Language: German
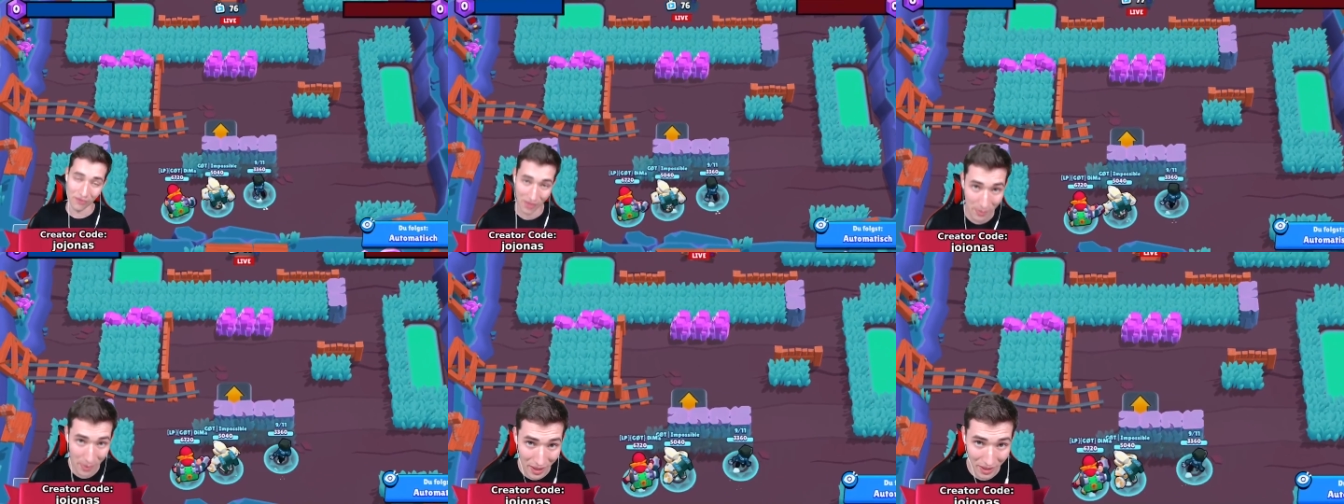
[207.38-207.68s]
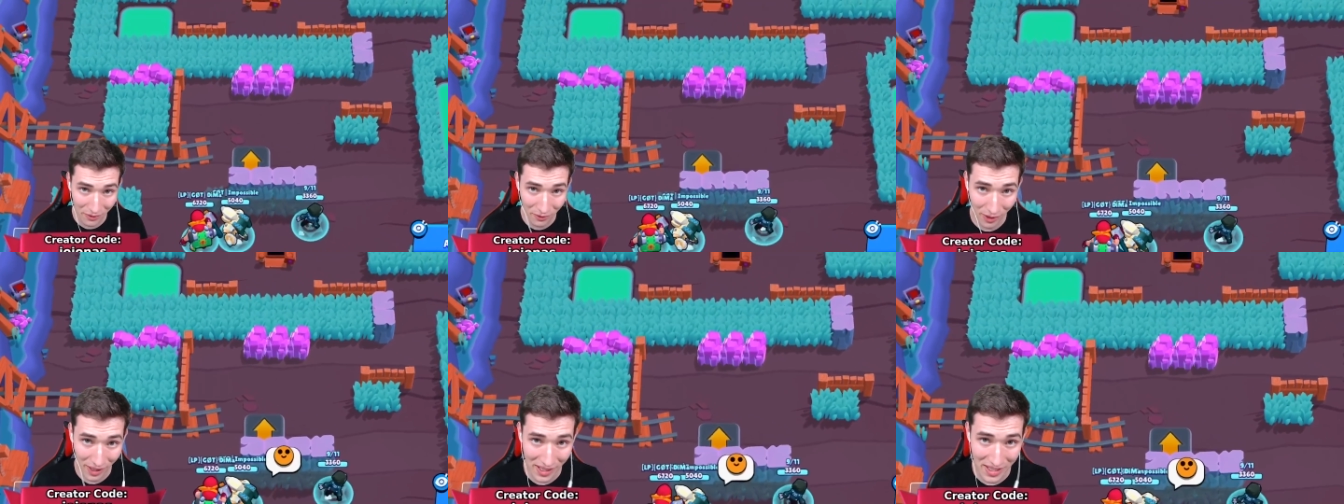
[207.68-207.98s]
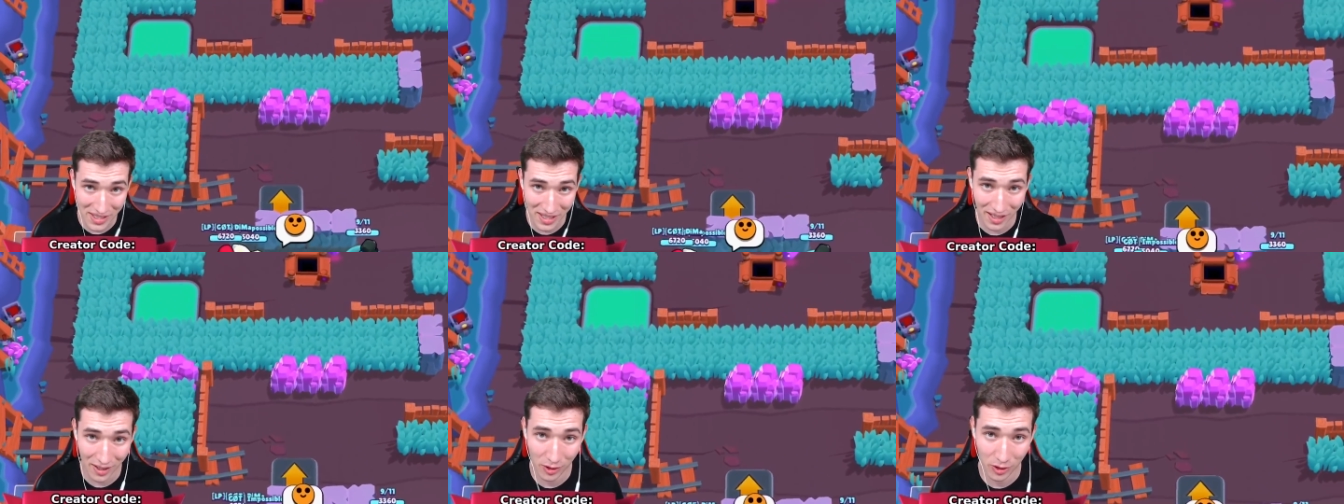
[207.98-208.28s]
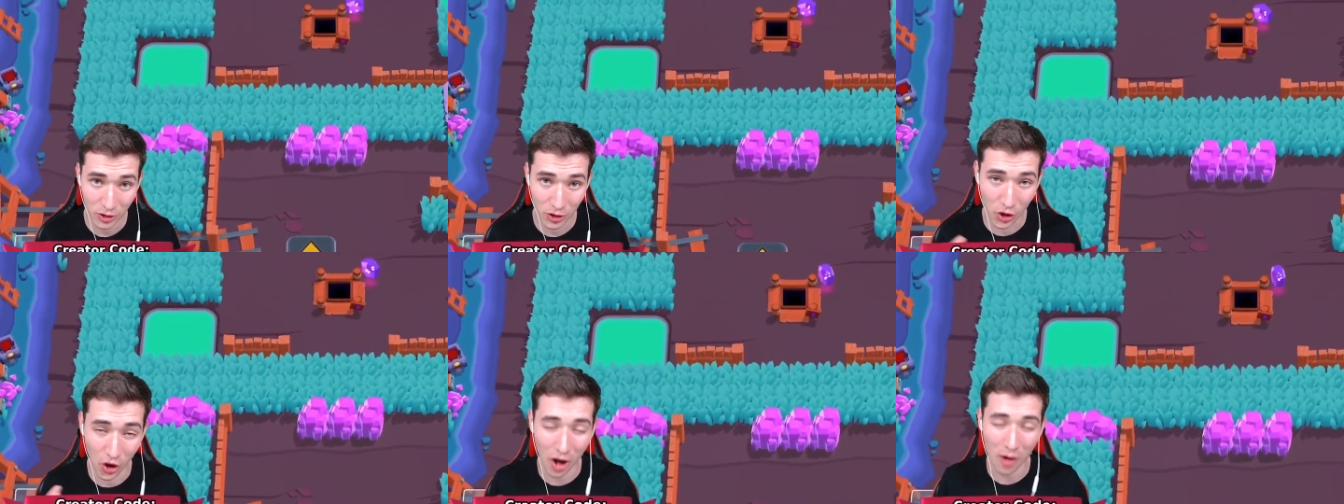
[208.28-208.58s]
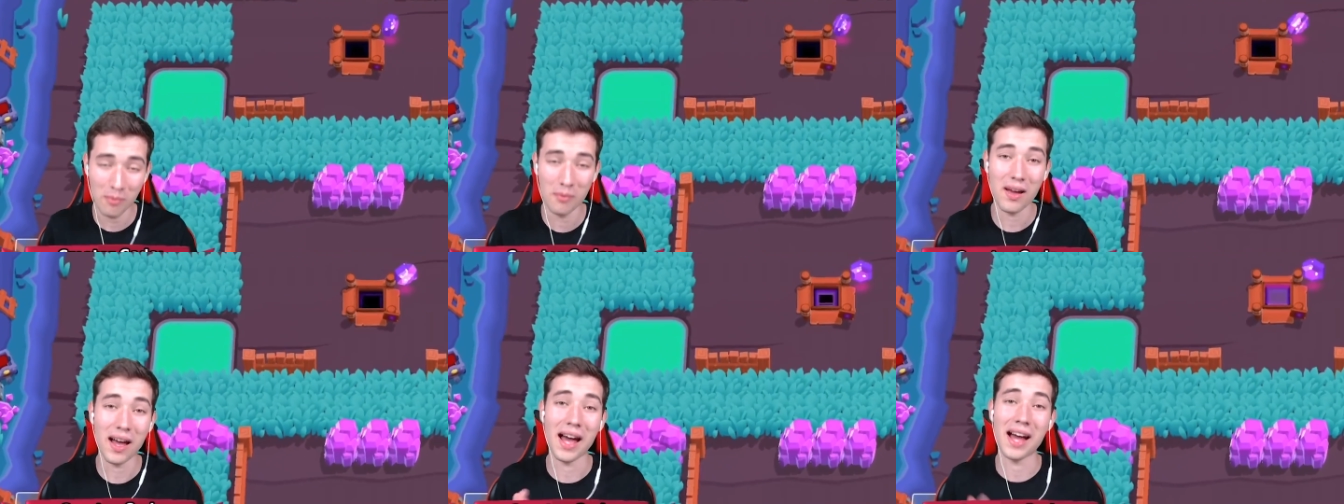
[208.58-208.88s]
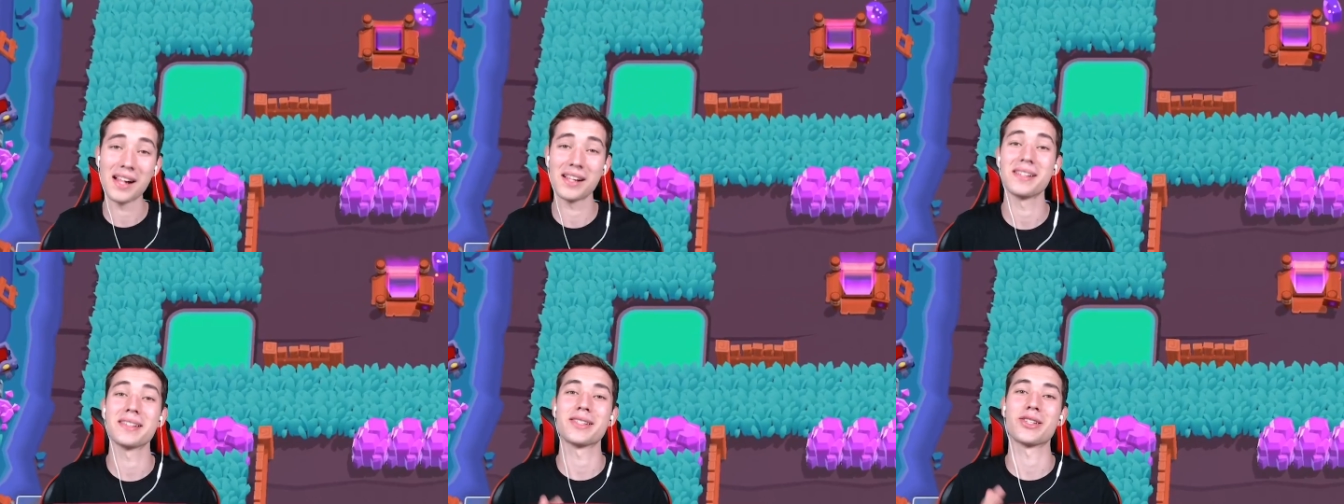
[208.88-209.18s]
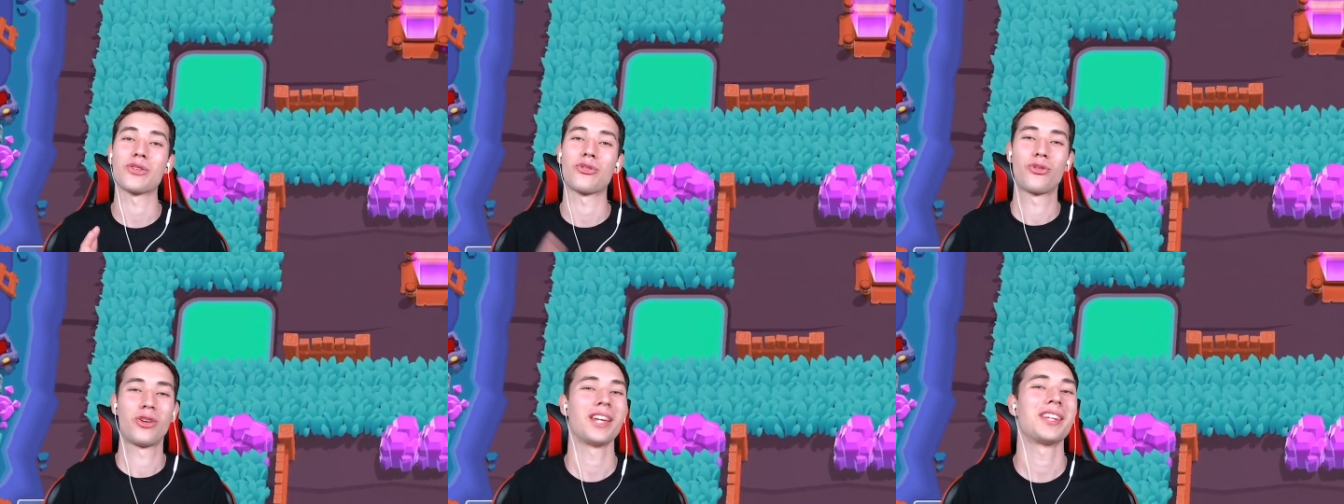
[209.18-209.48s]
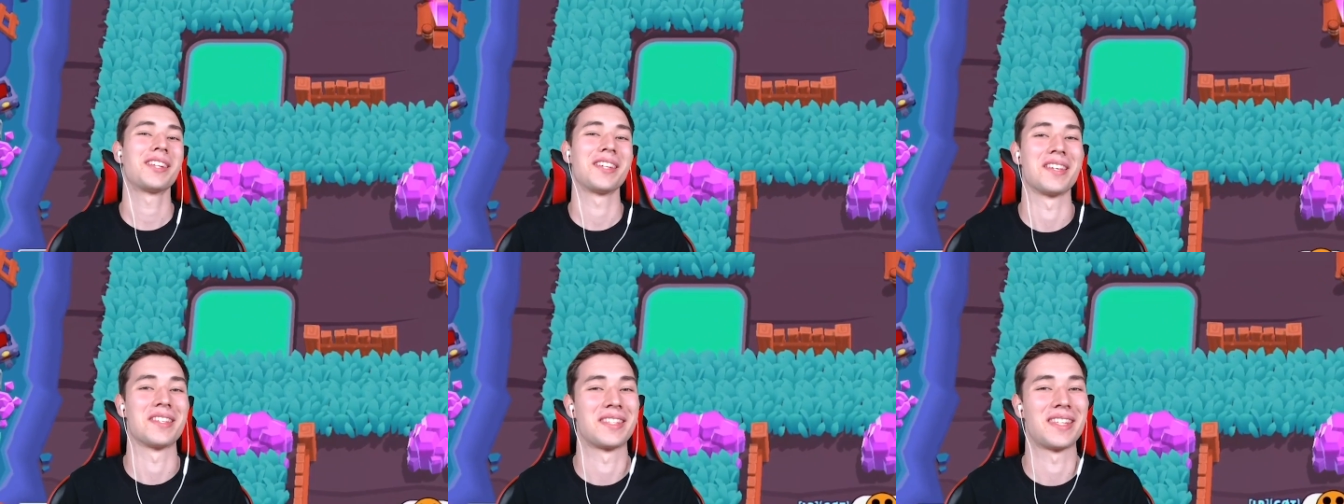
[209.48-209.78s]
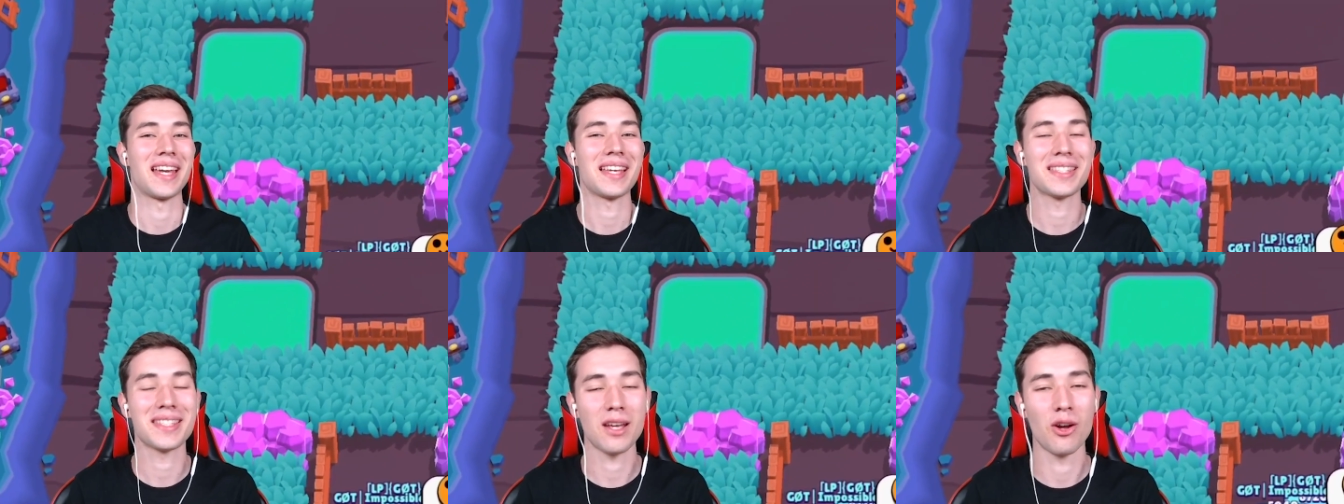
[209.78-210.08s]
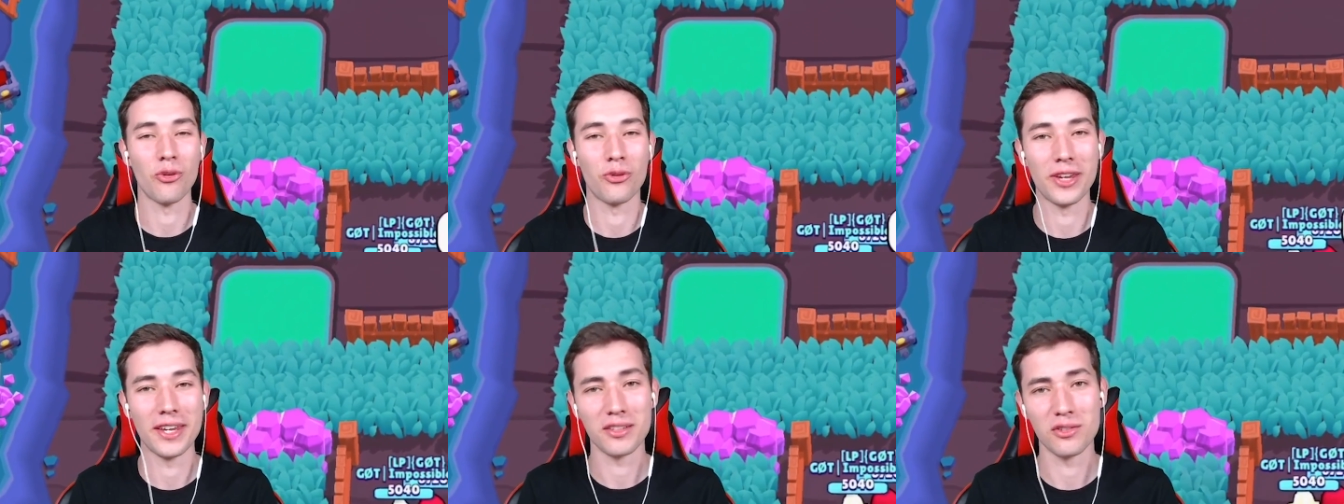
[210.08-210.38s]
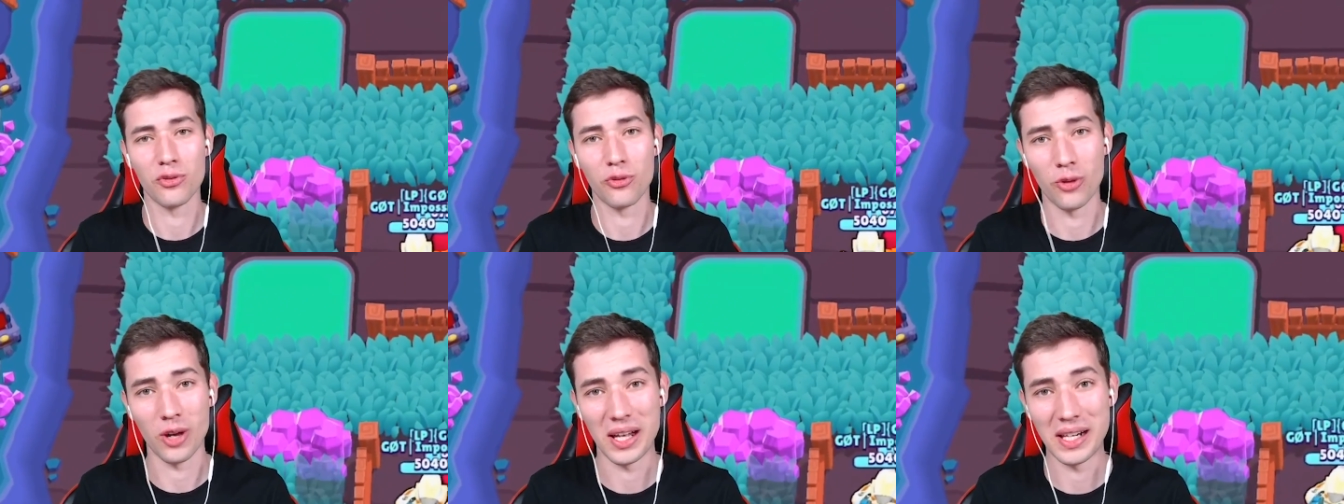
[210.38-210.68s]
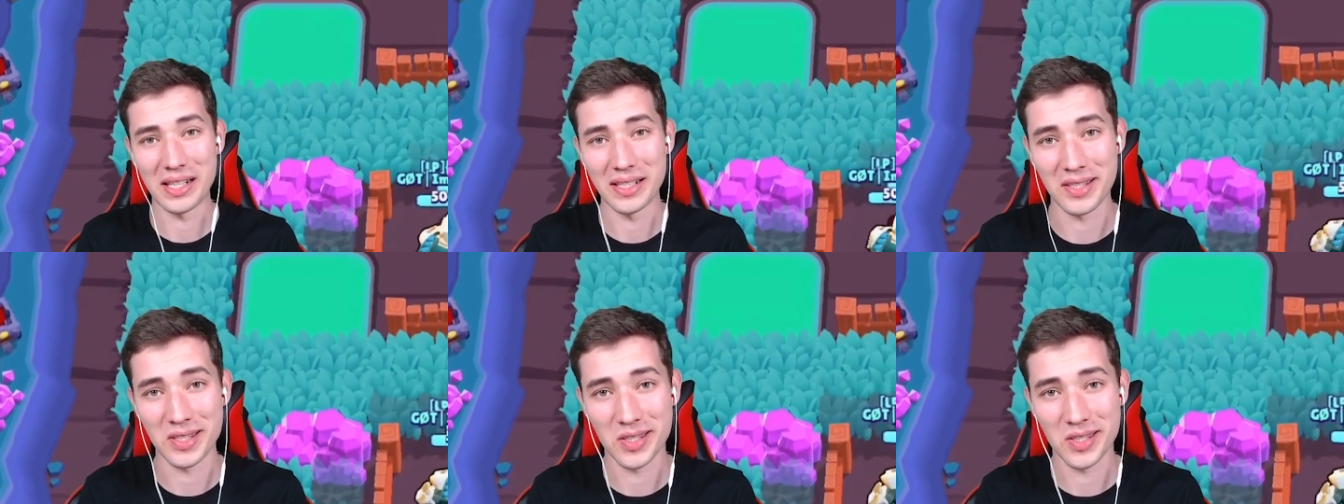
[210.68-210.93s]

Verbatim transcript: Wir machen weiter und kommen als viertes jetzt auf jeden Fall